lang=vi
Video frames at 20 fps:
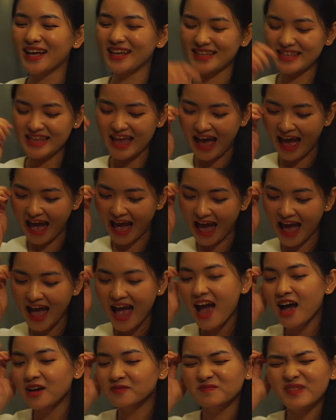dạ
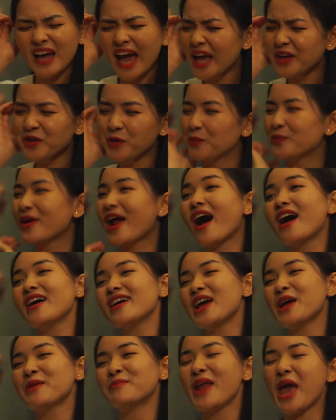ai cũng nói
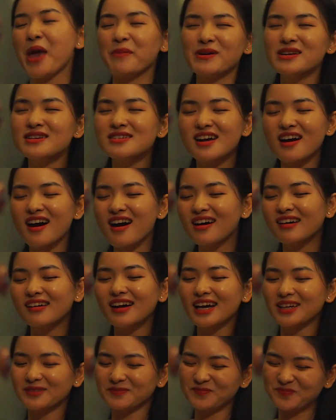em đẹp hết trơn
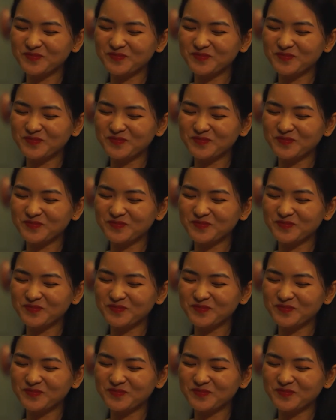á